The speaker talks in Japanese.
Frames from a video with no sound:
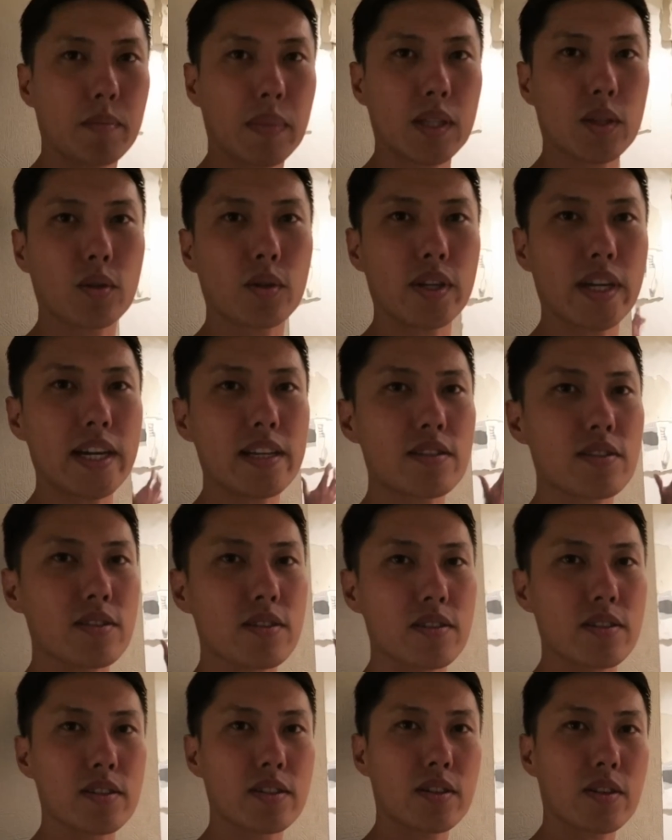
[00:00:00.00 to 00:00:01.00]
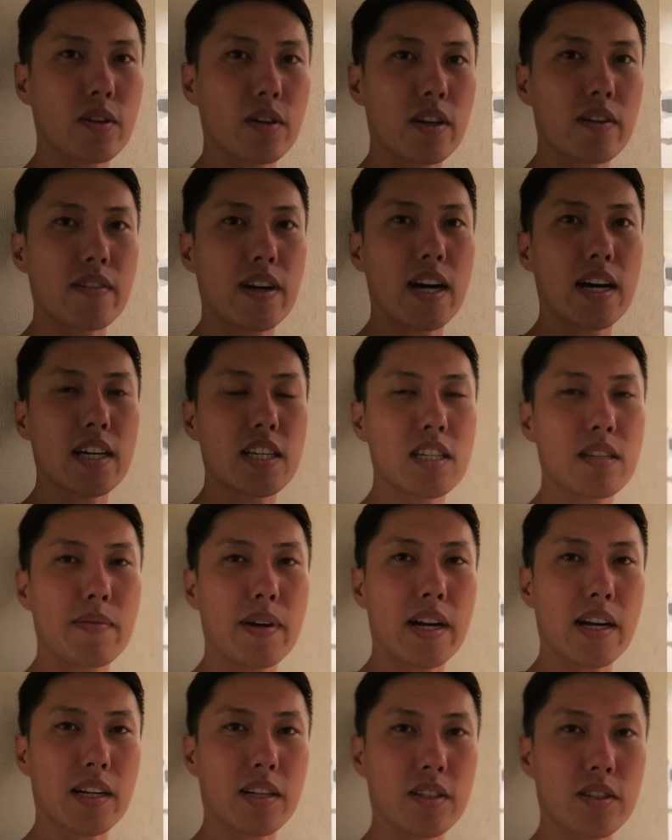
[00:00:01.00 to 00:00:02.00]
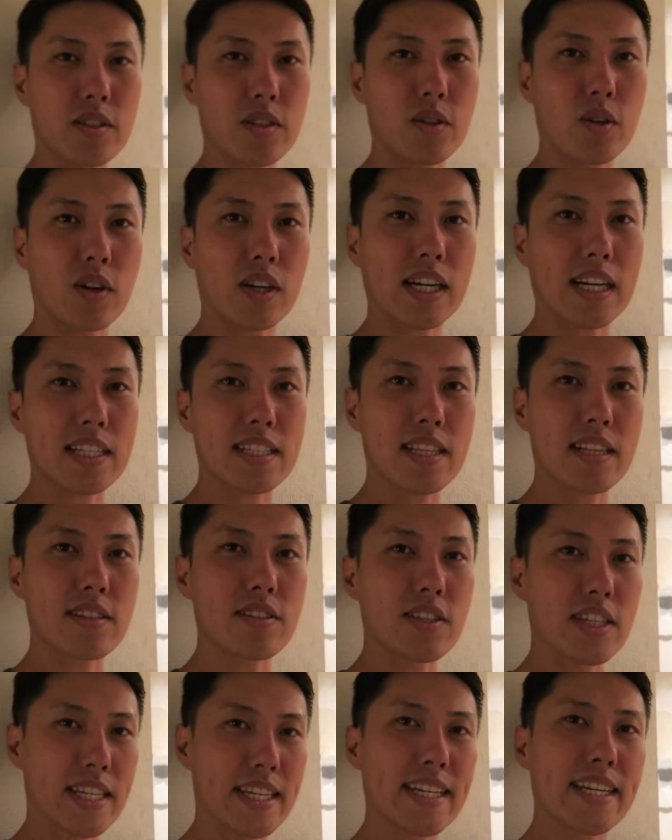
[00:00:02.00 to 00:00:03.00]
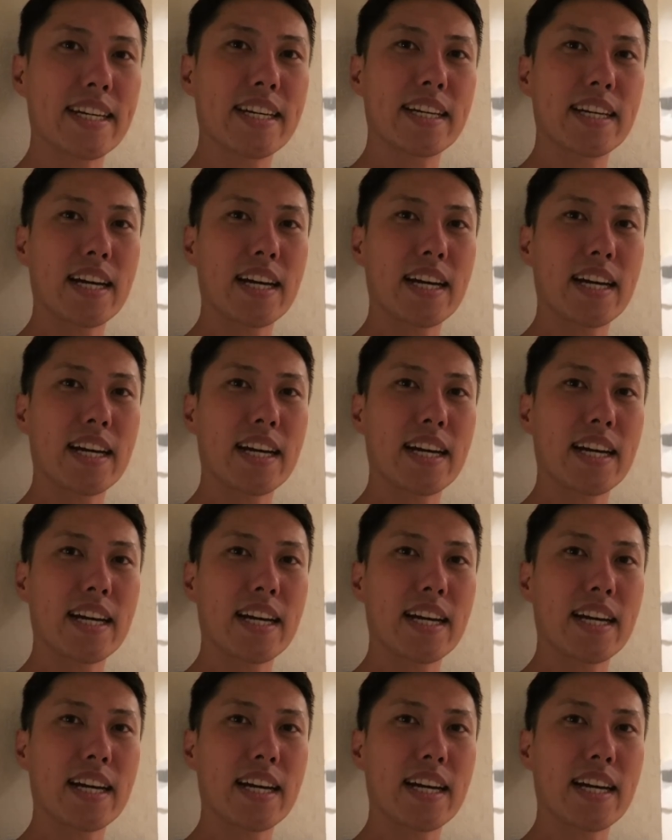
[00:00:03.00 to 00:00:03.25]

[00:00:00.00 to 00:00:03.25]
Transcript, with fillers: まあ、とりあえず、これはしばらく動かさずに、